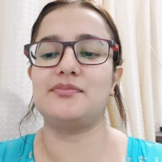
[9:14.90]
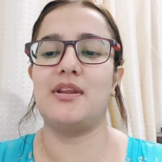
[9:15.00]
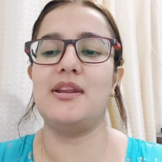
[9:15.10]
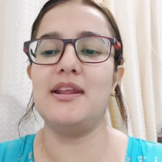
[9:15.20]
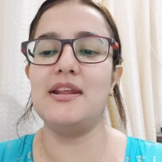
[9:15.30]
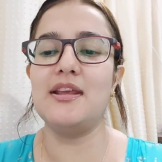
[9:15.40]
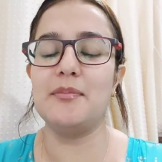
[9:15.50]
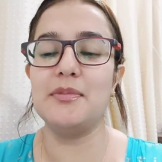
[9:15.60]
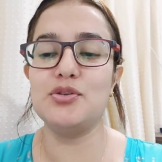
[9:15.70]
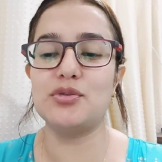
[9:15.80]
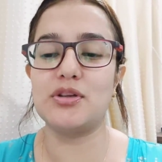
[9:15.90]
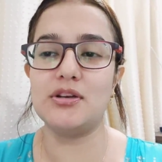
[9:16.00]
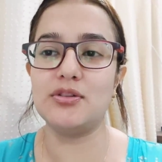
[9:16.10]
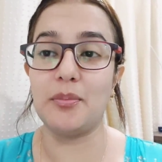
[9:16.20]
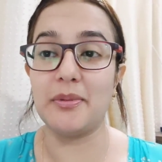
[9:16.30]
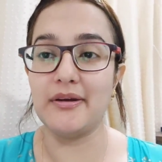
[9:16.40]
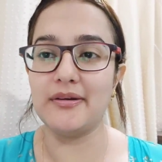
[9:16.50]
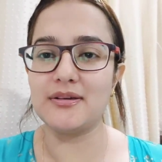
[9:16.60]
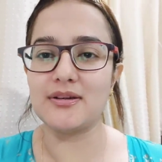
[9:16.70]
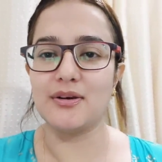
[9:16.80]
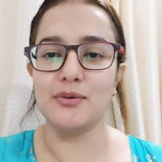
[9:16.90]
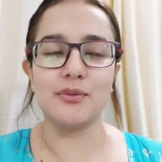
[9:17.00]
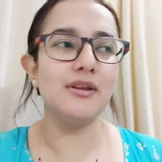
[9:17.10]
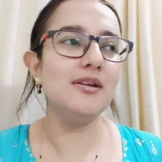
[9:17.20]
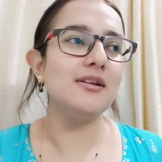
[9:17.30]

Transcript: ये नहीं कि अभी शूट कर ली तो अभी एडिट कर लूंगी